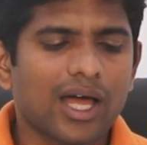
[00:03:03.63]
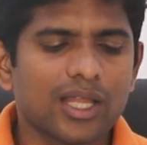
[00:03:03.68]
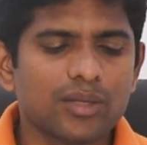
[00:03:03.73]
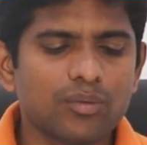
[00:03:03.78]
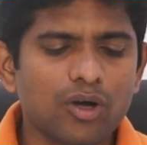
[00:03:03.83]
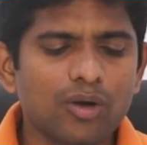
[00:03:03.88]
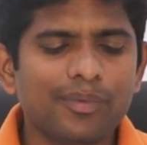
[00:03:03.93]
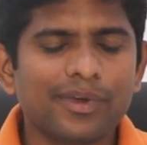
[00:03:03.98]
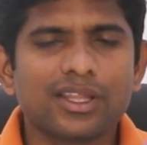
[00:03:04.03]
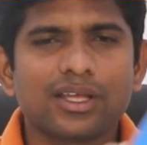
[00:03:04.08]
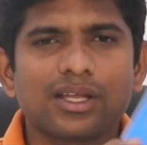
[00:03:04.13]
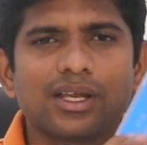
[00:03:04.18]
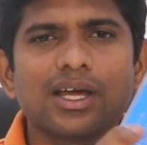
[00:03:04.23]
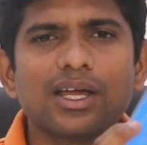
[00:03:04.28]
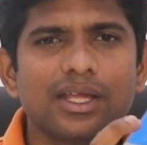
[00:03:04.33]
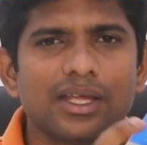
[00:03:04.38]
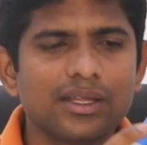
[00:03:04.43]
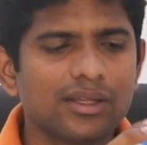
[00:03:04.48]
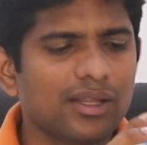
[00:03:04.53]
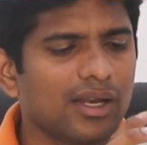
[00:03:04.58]
அதுபோக
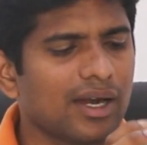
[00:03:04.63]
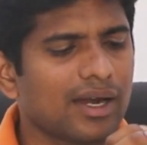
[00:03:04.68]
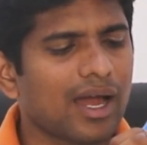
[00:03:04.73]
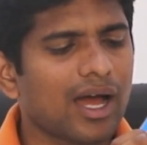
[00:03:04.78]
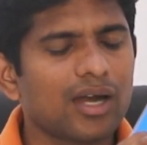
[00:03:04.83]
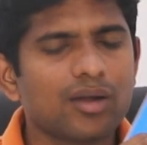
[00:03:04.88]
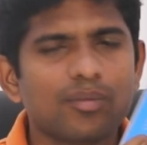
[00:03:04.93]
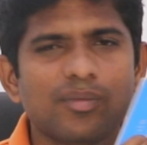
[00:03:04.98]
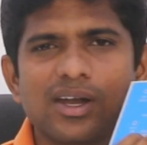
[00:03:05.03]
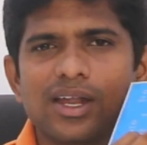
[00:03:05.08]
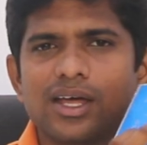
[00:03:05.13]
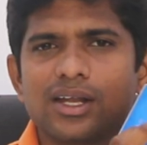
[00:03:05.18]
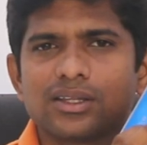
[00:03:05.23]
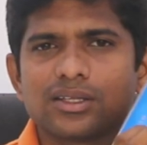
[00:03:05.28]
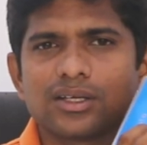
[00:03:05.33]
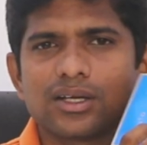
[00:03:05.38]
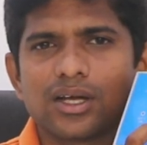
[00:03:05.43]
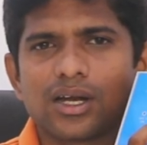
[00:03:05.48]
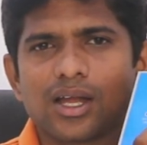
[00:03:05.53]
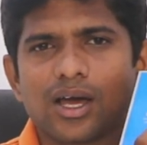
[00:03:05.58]
பார்த்தீங்கன்னா இதில் நாலு மணி
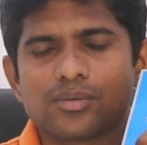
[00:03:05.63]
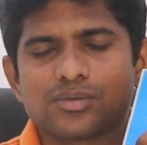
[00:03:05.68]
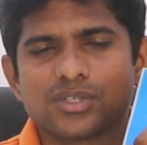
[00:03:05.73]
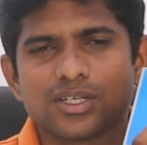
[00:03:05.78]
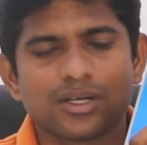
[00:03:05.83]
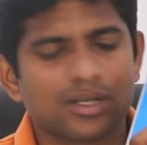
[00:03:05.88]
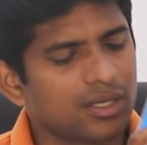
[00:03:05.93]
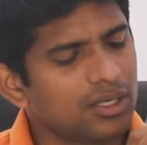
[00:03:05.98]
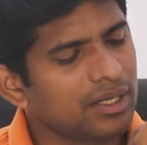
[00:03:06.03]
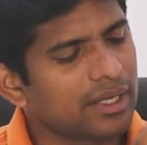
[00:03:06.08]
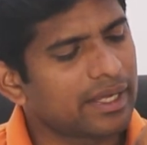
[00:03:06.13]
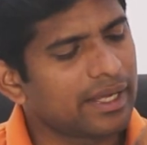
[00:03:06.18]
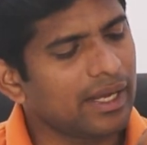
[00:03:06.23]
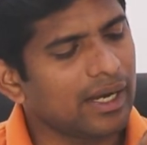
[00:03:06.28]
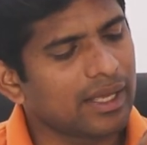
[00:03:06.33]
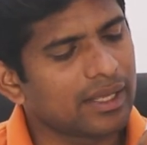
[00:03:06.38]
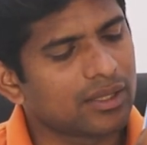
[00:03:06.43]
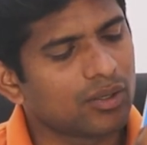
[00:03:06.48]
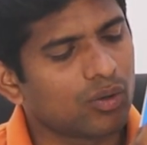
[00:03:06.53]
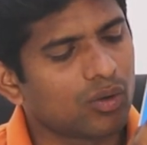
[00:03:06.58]
நேரத்துக்கான ஆப்ஷன் இருக்குது
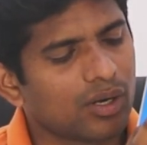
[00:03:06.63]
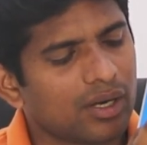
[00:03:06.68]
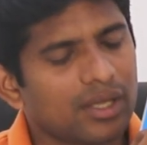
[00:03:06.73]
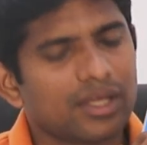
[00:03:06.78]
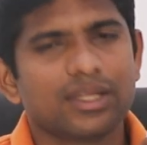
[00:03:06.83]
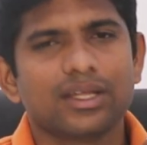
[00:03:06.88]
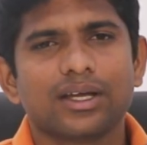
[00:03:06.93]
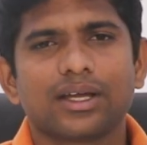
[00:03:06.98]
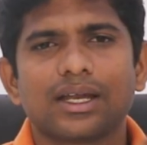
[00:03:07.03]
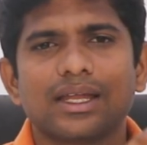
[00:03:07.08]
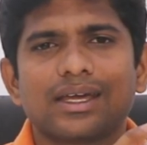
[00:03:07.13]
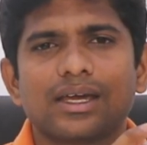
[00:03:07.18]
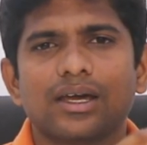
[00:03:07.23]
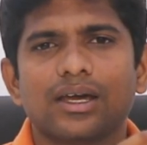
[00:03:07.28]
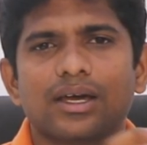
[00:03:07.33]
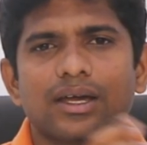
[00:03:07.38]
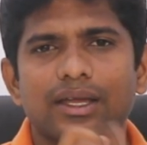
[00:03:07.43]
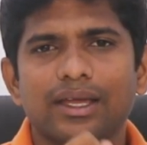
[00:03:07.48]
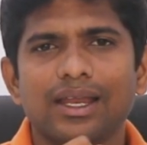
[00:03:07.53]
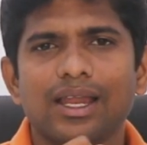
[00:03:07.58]
கீழே இது ஒரு இதை கிளிக்க
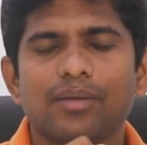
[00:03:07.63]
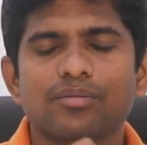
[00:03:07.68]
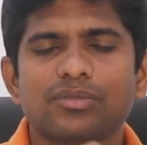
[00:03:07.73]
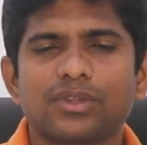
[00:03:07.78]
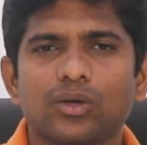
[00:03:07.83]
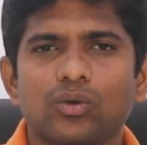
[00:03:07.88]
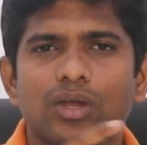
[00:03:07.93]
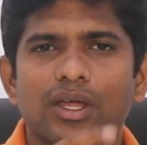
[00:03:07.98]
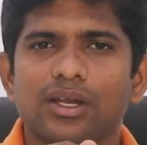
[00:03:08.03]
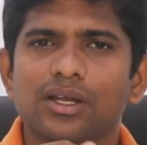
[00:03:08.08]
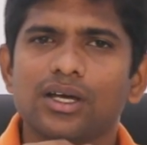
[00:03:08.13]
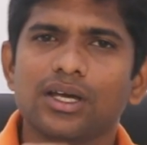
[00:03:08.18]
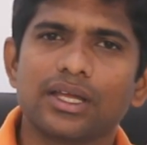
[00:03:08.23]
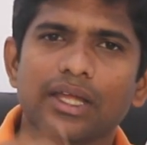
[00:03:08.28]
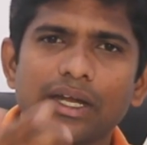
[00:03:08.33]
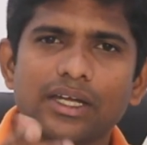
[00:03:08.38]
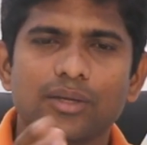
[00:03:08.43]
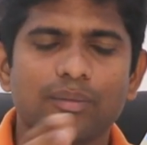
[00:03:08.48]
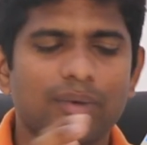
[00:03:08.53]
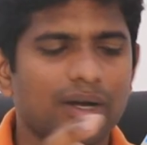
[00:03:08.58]
கீழே அமுத்தி விட்டிங்கன்னா
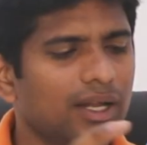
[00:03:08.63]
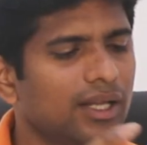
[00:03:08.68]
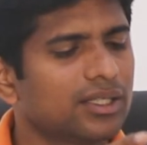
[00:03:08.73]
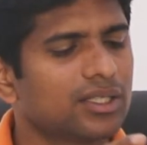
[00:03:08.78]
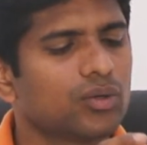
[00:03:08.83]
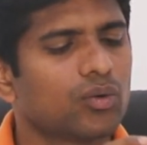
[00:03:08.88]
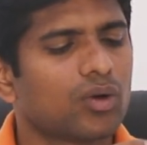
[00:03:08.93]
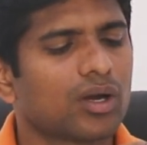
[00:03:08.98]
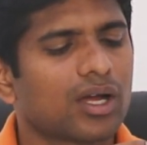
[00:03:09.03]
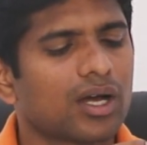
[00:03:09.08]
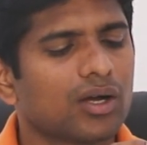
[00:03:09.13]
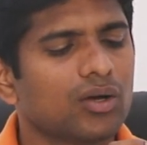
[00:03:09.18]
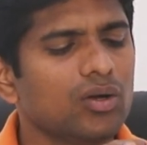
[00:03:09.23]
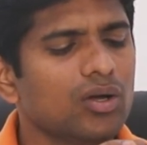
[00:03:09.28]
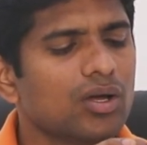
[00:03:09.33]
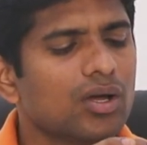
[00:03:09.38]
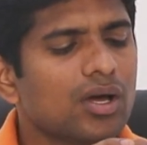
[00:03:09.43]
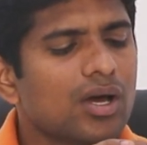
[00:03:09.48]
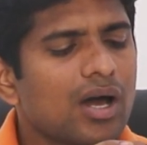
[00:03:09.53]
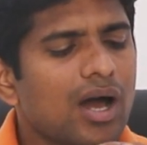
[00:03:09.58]
எட்டு மணி நேரத்துக்கும் ஒர்க்
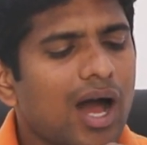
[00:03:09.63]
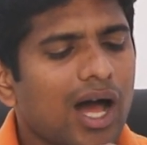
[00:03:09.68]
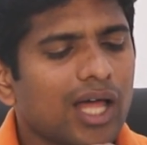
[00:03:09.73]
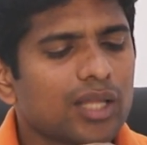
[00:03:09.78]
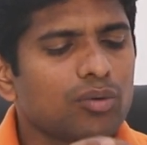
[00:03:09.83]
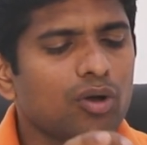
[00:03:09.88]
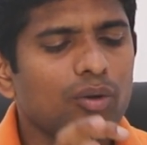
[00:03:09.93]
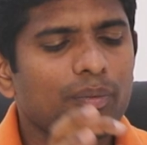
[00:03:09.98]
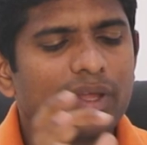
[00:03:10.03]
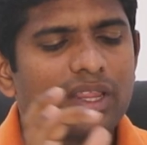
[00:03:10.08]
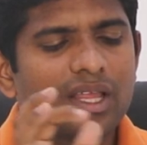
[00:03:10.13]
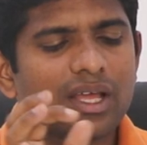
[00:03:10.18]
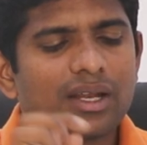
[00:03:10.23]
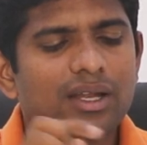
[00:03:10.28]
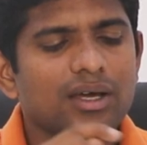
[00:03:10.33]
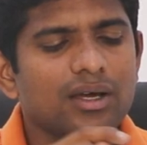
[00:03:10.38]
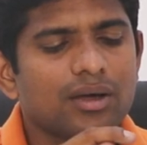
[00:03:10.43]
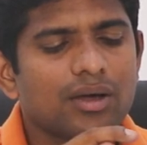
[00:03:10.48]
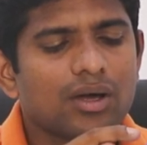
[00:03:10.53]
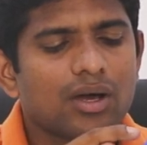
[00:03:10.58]
ஆகும் அது போக
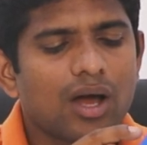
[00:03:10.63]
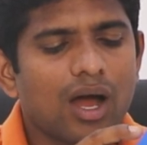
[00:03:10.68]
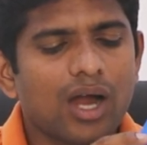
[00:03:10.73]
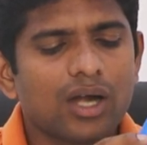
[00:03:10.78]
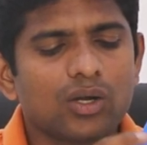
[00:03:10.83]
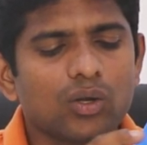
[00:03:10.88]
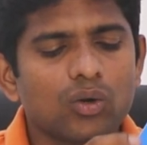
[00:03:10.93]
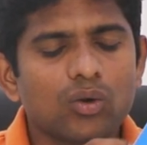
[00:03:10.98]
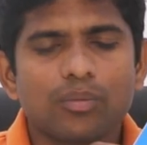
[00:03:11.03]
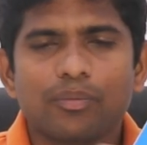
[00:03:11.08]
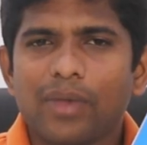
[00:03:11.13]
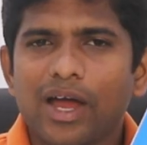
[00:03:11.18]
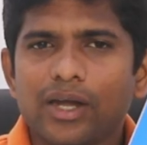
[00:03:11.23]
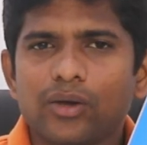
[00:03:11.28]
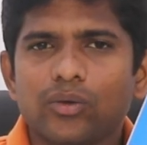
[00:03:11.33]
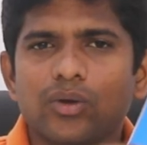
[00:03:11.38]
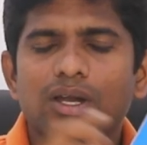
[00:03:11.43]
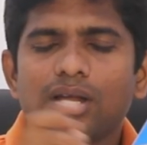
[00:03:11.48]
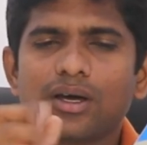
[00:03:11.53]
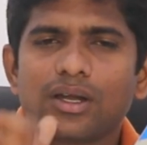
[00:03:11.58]
பார்த்தீங்கன்னா ஆட்டோ
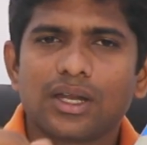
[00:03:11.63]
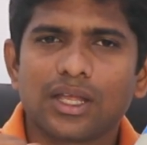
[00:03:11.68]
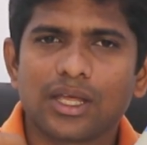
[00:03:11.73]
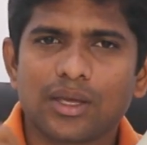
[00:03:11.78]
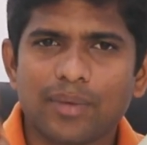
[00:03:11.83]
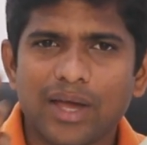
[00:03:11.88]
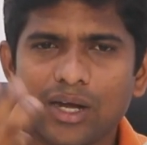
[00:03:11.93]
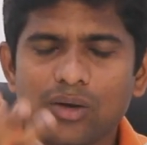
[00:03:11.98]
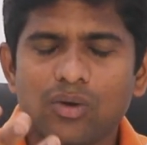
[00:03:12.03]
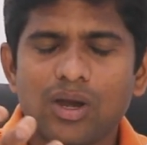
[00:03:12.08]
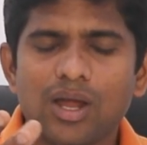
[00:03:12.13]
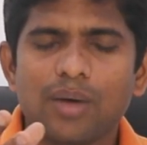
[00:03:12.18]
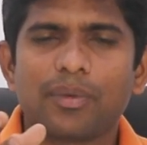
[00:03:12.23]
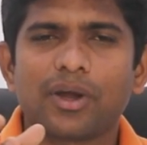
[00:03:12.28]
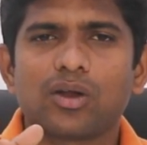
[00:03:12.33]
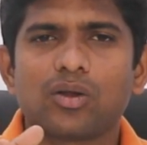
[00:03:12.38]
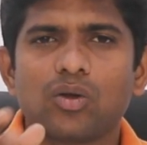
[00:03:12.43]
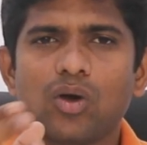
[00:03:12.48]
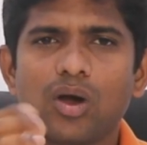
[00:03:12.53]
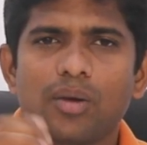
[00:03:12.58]
மேனுவல் நீங்கள் மேனுவலாக
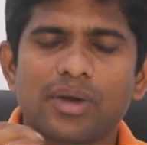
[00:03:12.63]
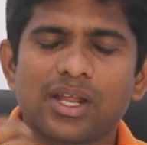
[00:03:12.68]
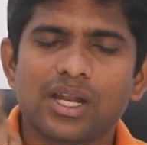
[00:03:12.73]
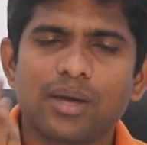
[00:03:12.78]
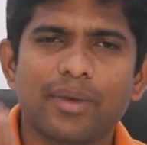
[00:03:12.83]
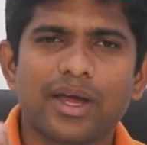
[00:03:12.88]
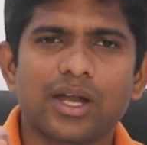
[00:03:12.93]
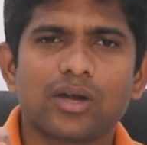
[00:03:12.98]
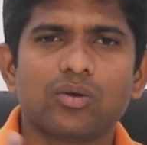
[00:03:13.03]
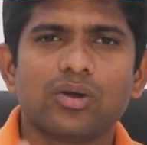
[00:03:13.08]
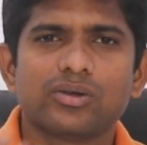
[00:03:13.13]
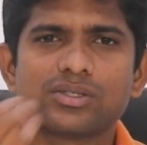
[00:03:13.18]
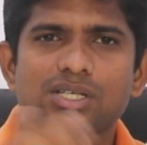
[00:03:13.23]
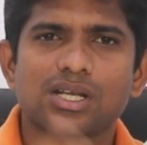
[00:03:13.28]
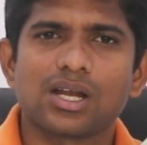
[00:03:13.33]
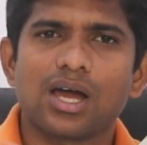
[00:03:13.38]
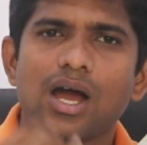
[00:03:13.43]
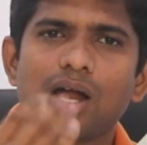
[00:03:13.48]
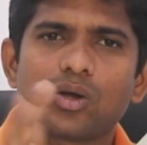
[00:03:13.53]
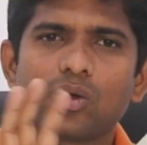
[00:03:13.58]
பண்ணணும் அப்படின்னா மேனுவல்
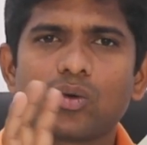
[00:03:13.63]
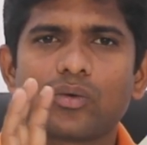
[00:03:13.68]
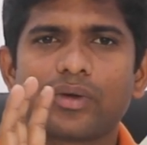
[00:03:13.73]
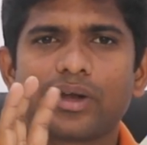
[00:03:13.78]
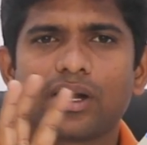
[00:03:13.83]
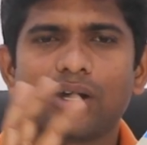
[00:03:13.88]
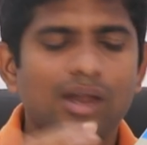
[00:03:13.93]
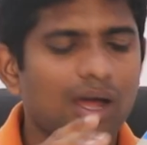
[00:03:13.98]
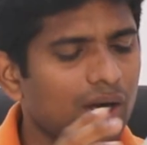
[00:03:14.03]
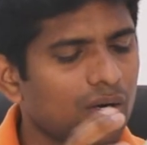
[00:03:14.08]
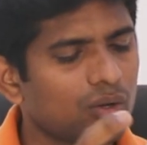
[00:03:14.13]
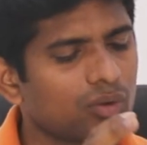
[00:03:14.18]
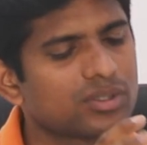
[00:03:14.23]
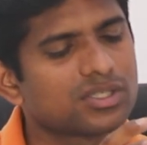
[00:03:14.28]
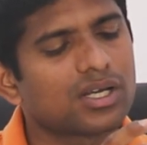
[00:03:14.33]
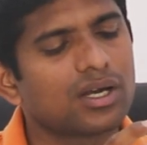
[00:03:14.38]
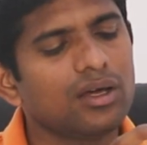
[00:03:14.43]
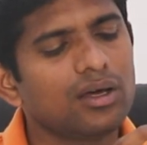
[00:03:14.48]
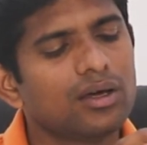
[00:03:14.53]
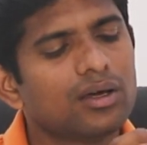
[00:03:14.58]
வச்சுக்கலாம் ஆட்டோ வேணாலும் ஆட்டோ
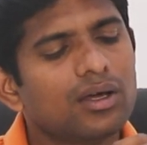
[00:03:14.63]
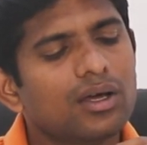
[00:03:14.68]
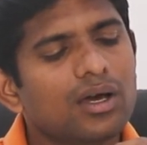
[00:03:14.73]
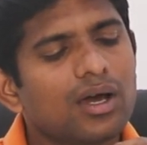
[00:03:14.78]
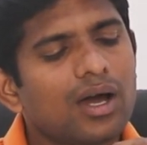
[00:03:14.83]
வச்சுக்கலாம்